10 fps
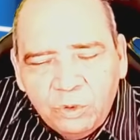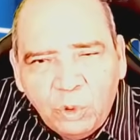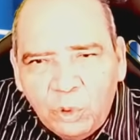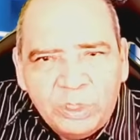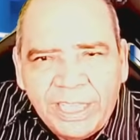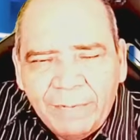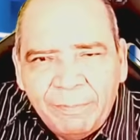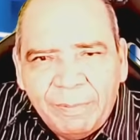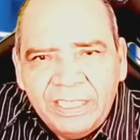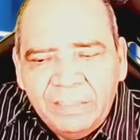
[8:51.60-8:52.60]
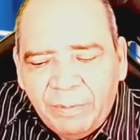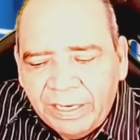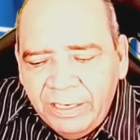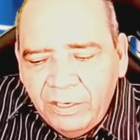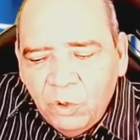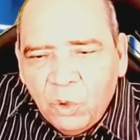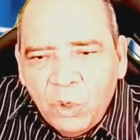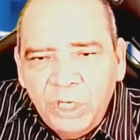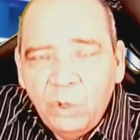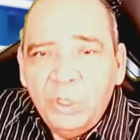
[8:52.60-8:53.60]
todos los que quieran participar.
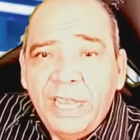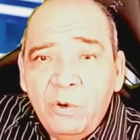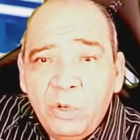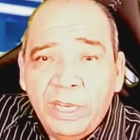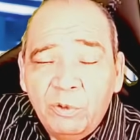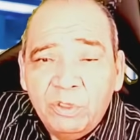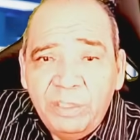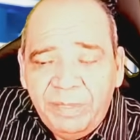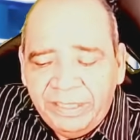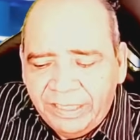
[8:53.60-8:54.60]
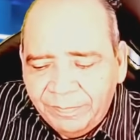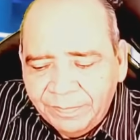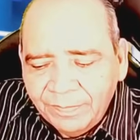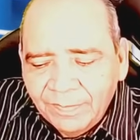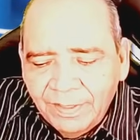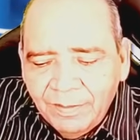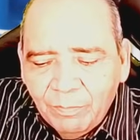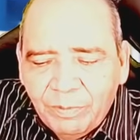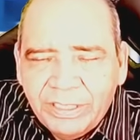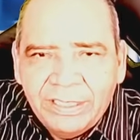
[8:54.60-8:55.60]
Hoy, no, ya no, que no los inviten. Pues